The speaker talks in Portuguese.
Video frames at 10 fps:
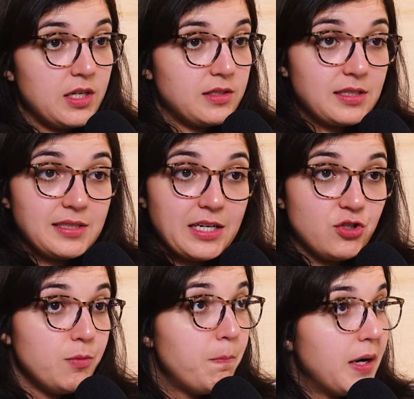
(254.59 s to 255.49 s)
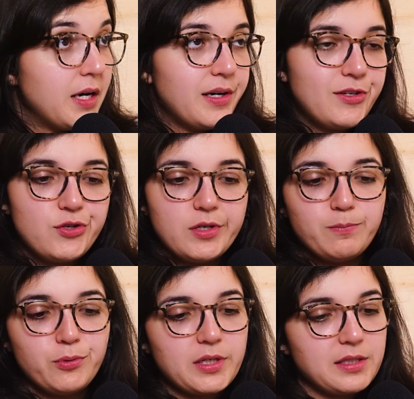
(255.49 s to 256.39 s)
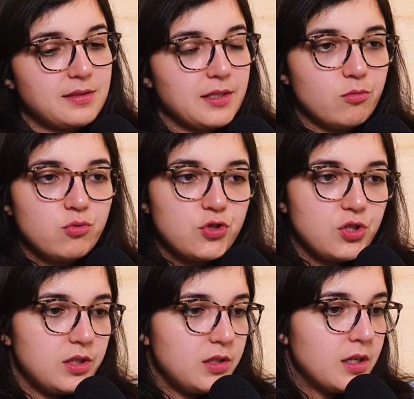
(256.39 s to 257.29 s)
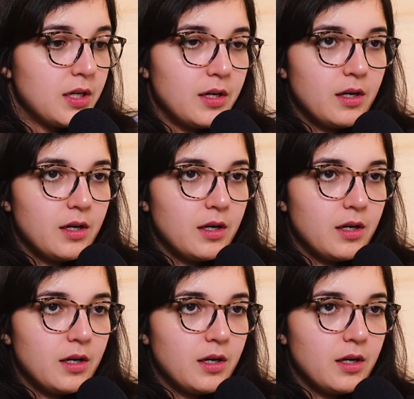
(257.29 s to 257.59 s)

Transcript: necessidade de budget, por questão de